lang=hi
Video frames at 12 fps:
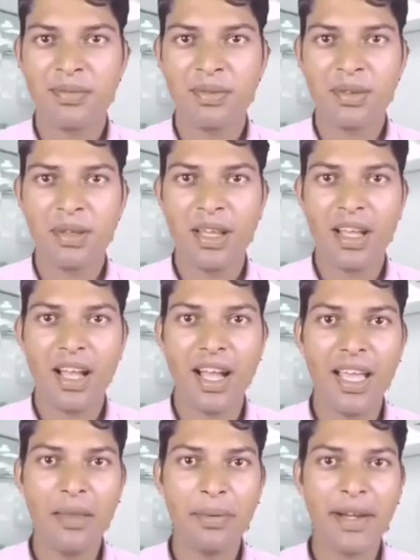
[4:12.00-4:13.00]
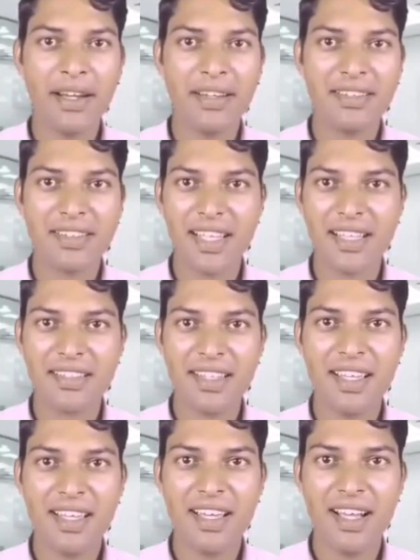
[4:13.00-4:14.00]
बैकग्राउंड रिमूव कर सकते हैं
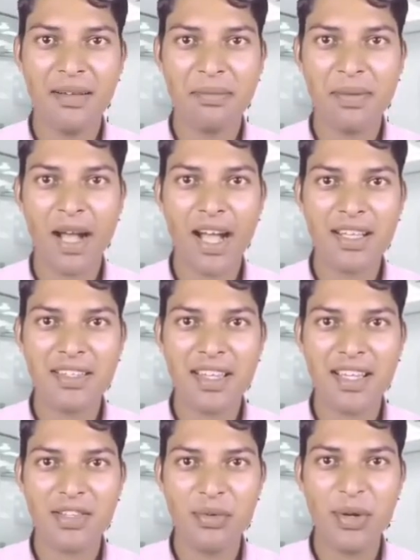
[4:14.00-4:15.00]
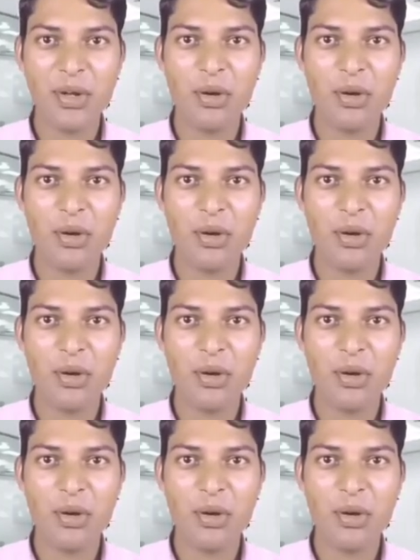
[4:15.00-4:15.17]
विदाउट ग्रीन स्क्रीन